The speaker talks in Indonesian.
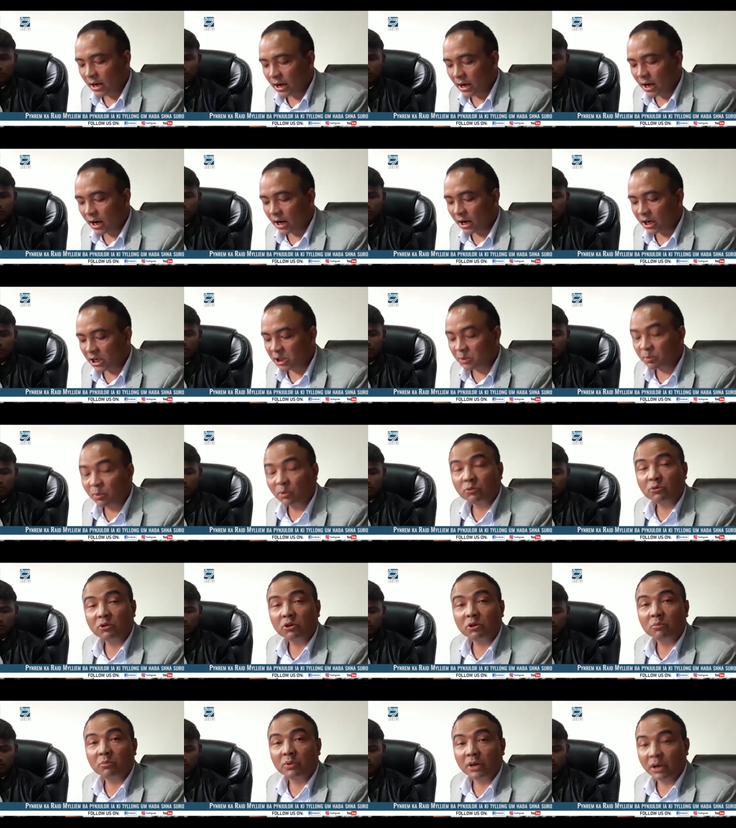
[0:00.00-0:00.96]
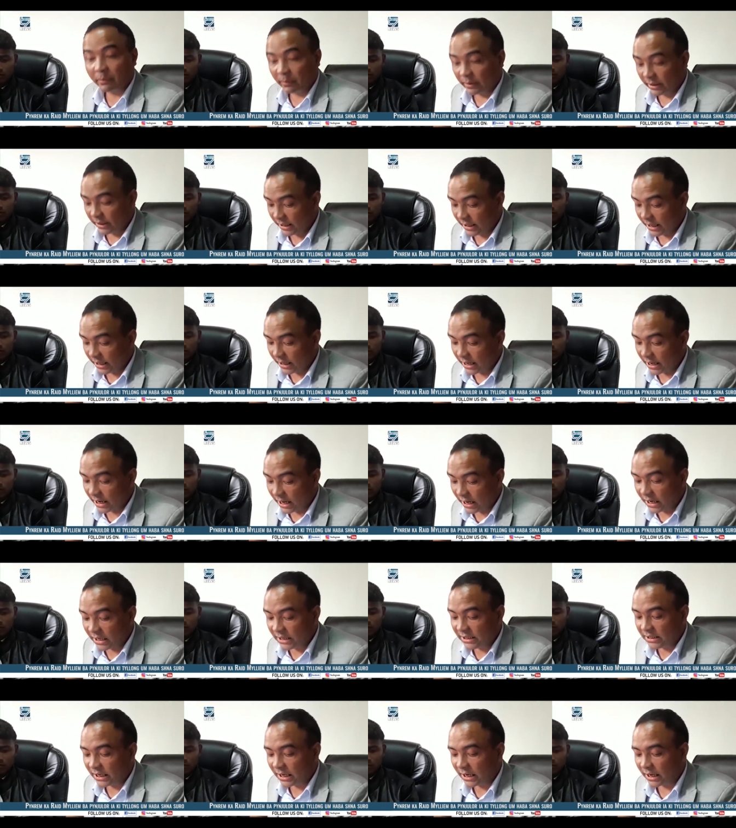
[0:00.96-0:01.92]
haka shputur beram kendai
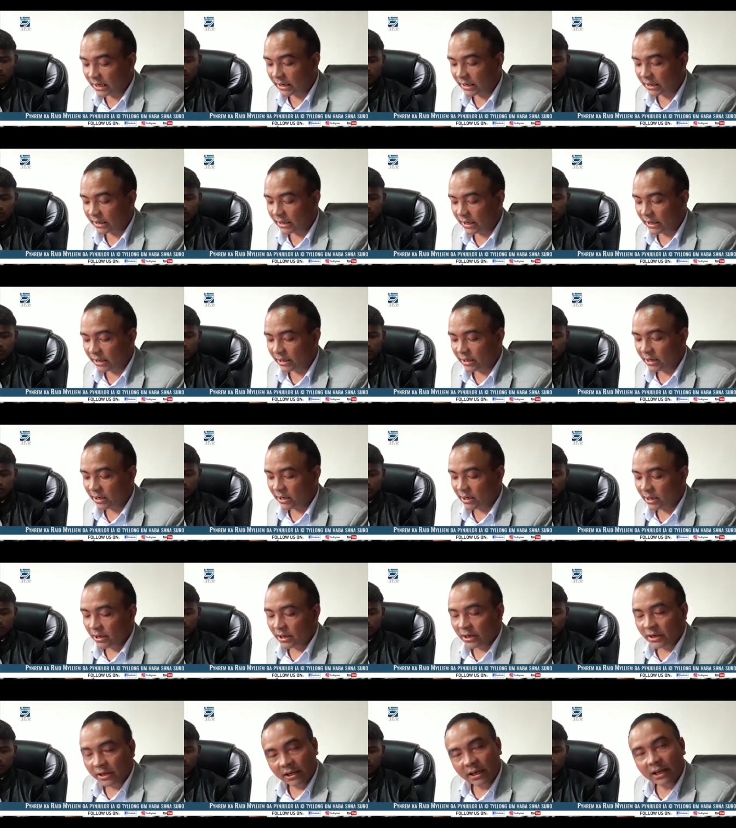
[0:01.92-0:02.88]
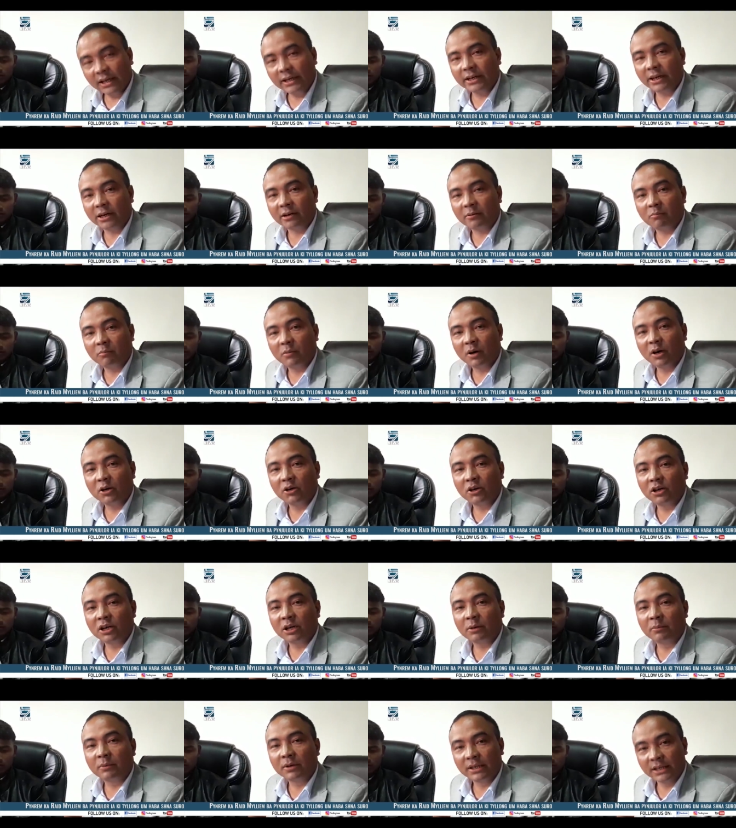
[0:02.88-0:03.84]
arja kendai ngila krem
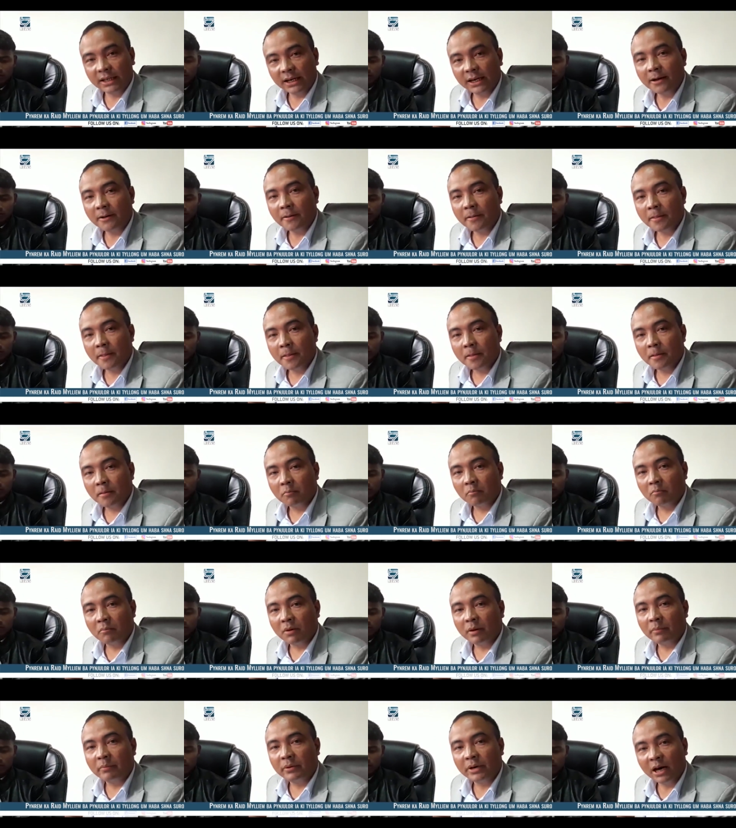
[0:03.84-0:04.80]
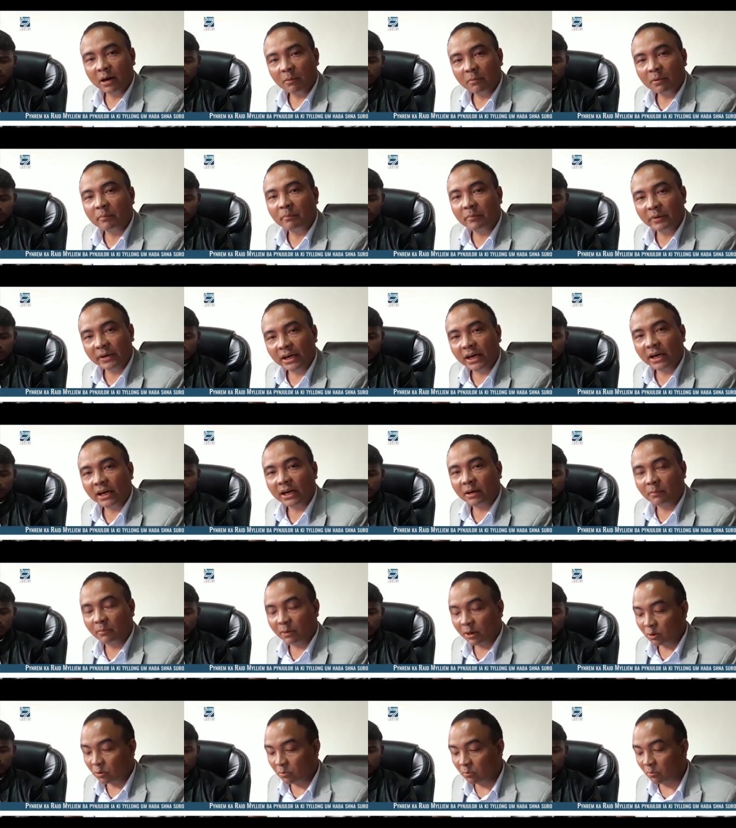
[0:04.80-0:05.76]
bagadon kebenta ba pihaban punya
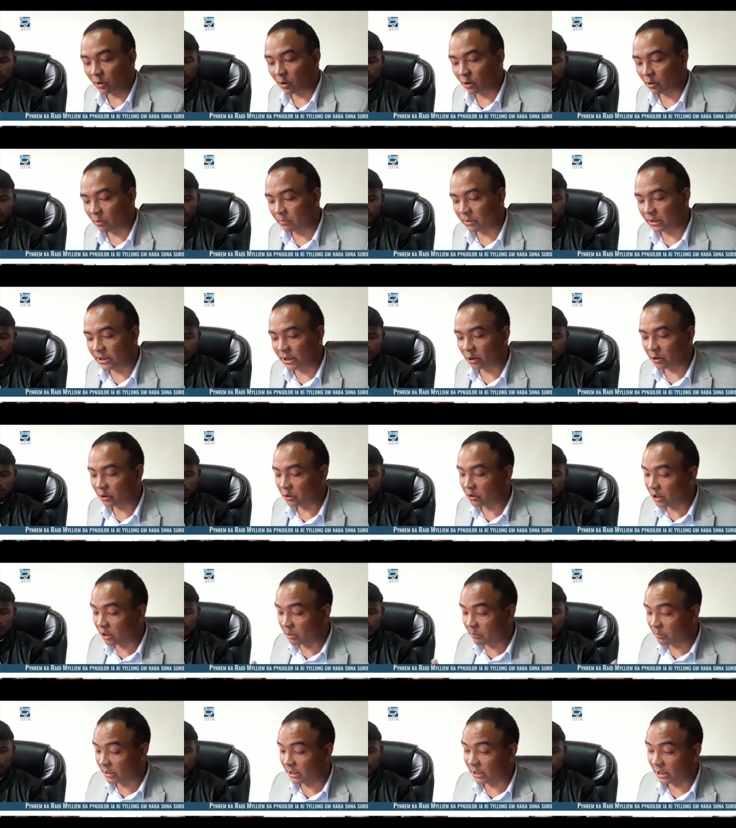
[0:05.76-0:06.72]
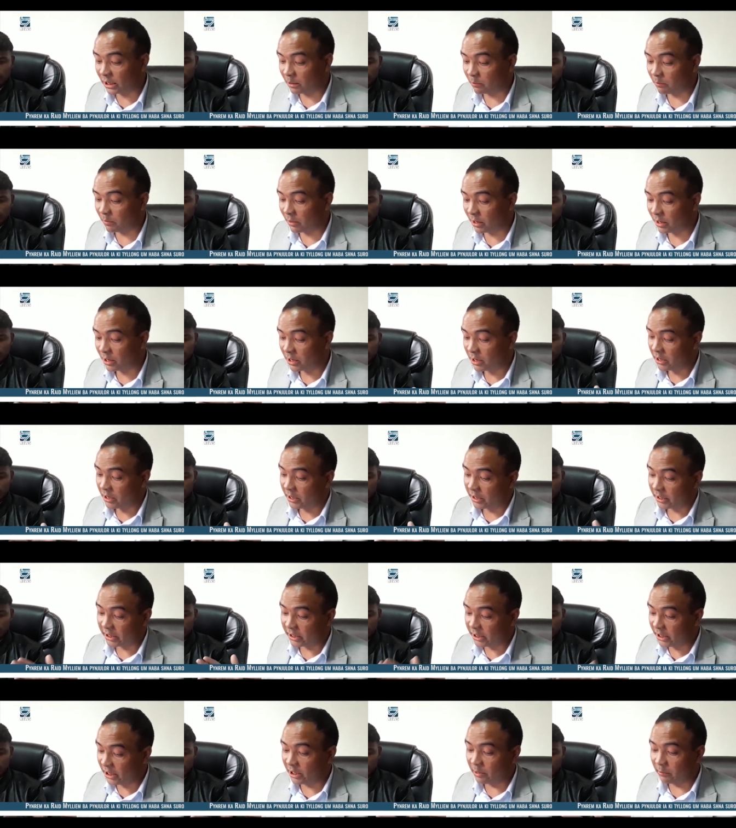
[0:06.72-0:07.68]
nabar kum balong mentar kejung kebenta ba
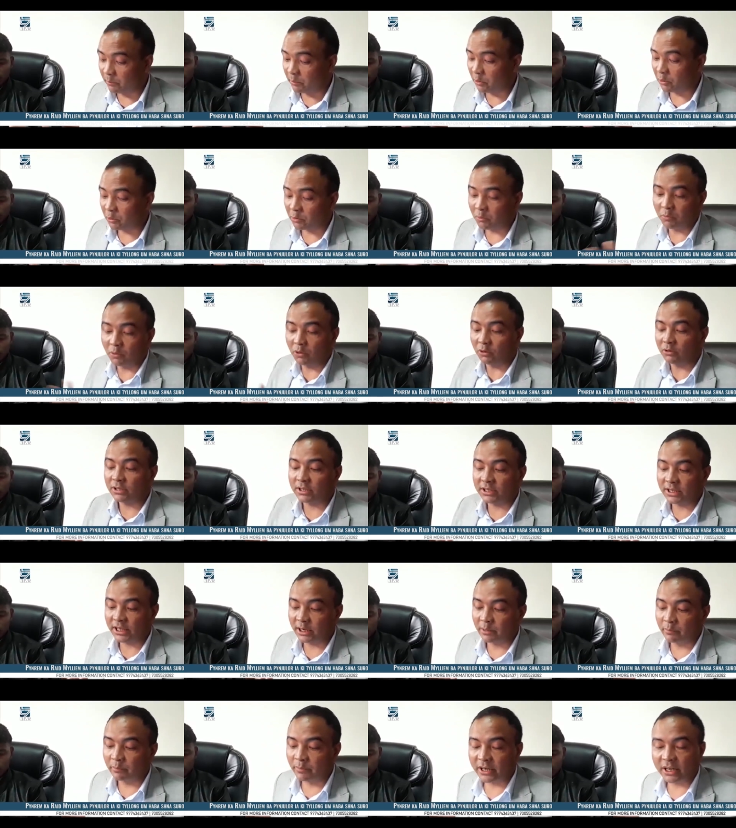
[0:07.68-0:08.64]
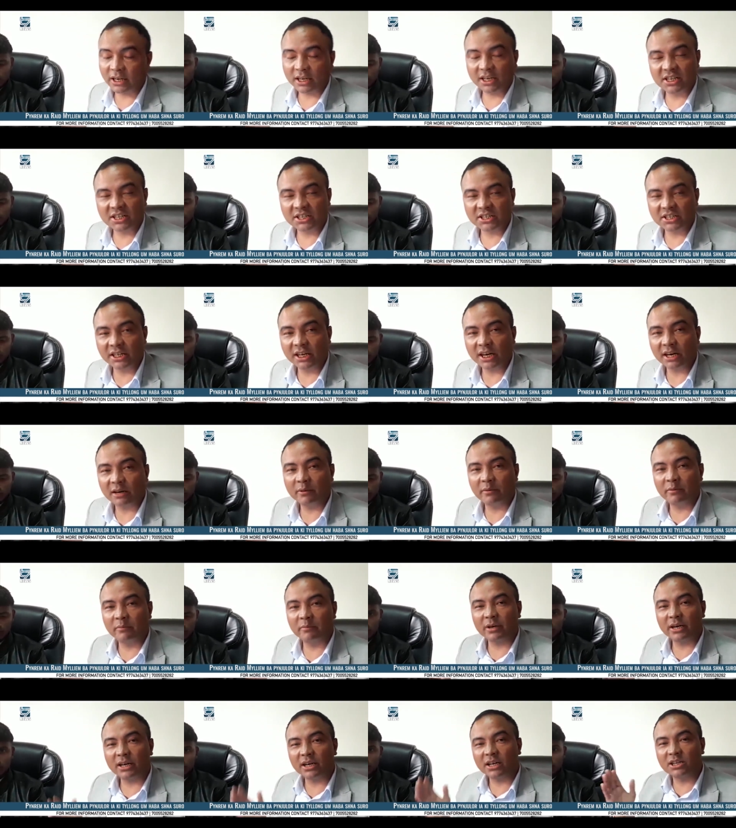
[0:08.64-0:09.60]
kini kibri kum balong tiksik bread bret
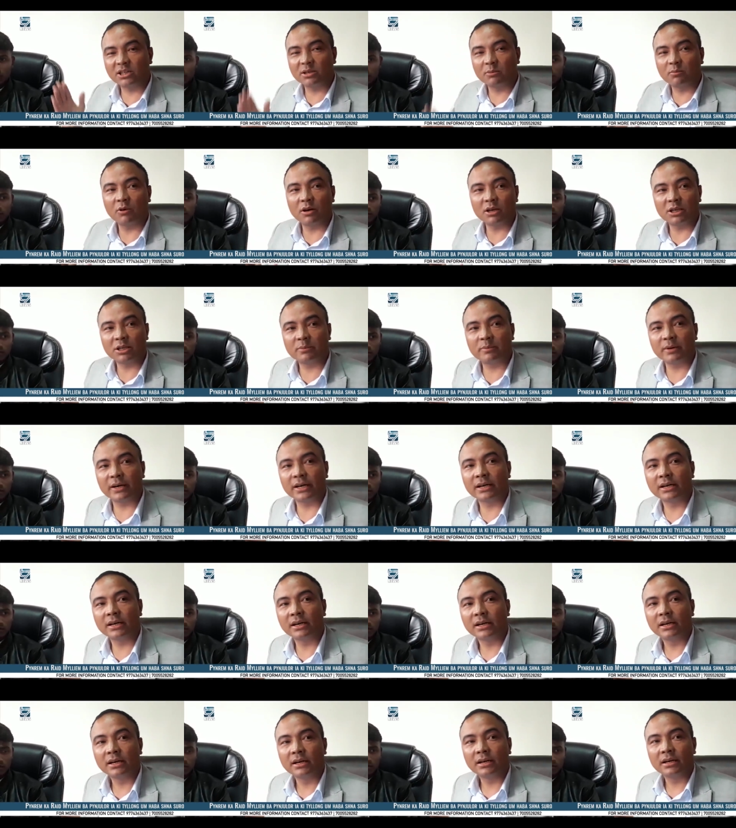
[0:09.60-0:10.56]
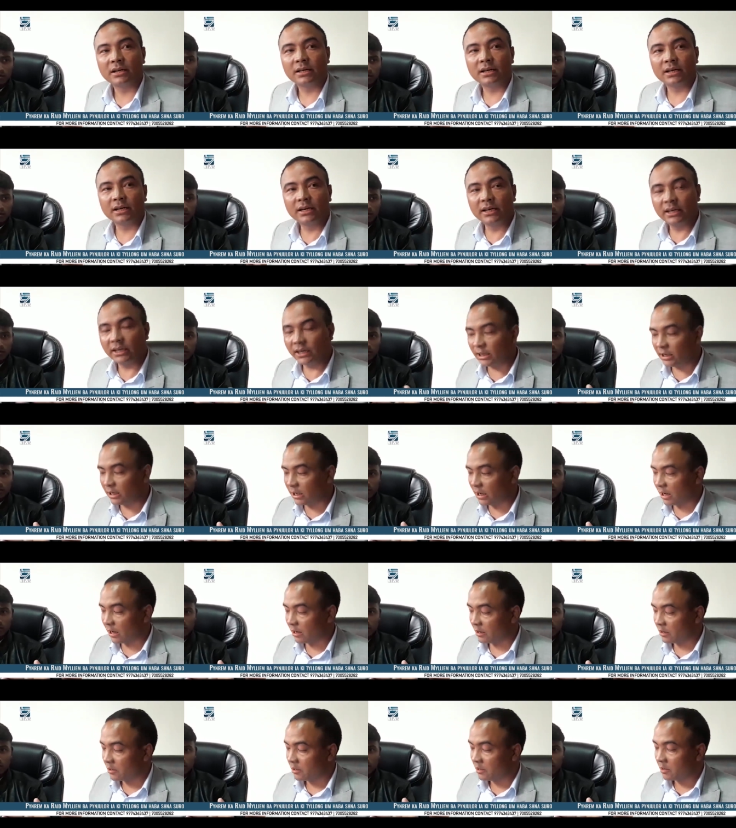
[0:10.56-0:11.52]
bread jebok jibai tinggi ngila
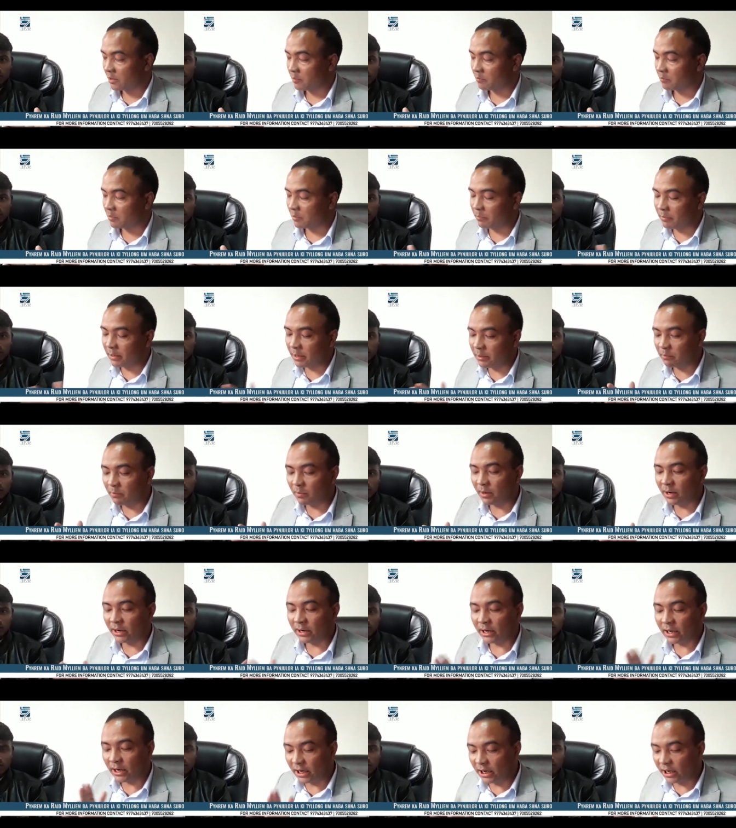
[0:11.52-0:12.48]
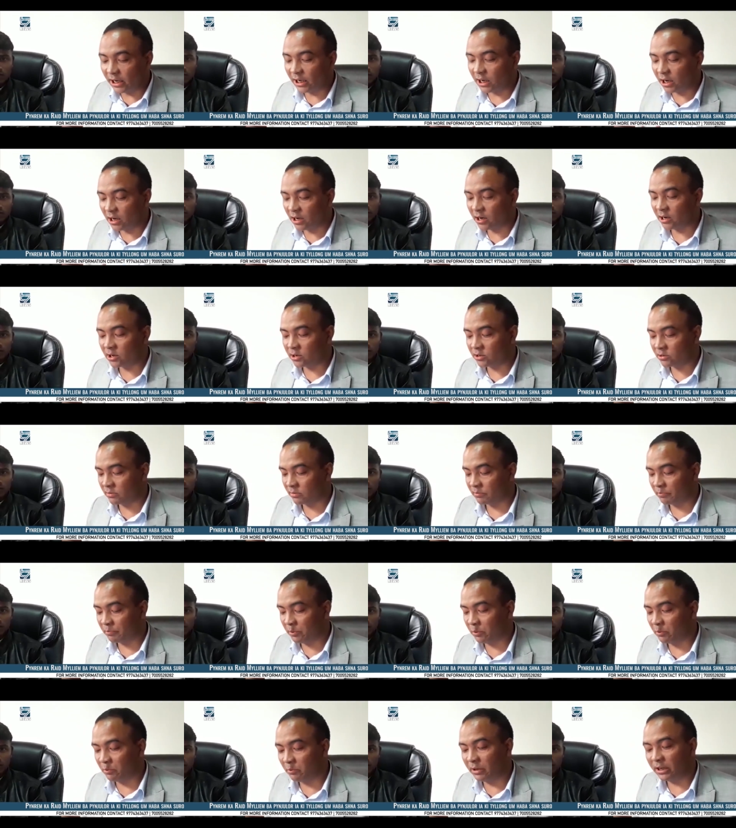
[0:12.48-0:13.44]
kembali ba nagaling ka
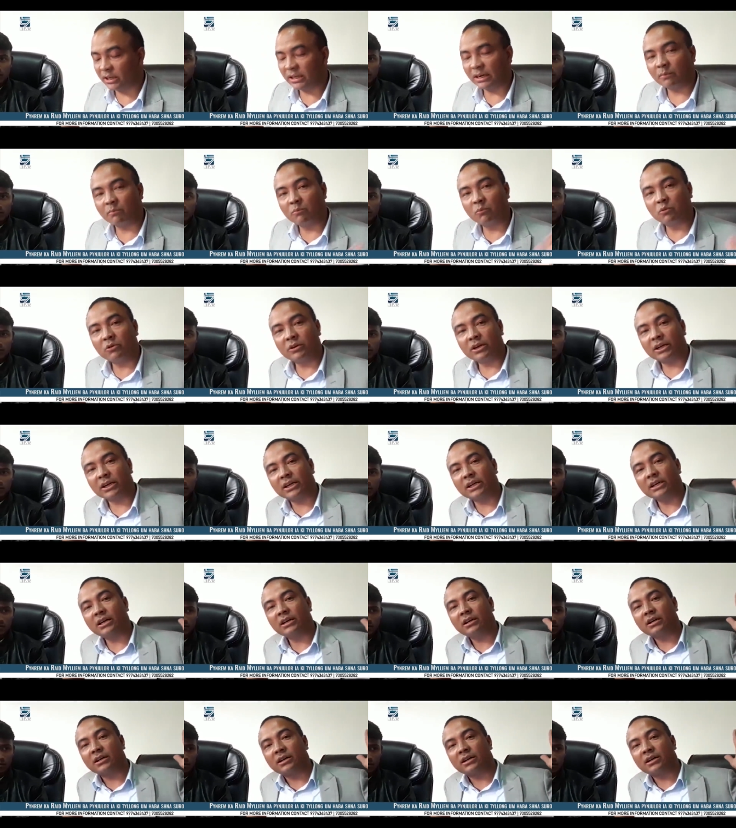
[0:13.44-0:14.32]
publikan bu lagi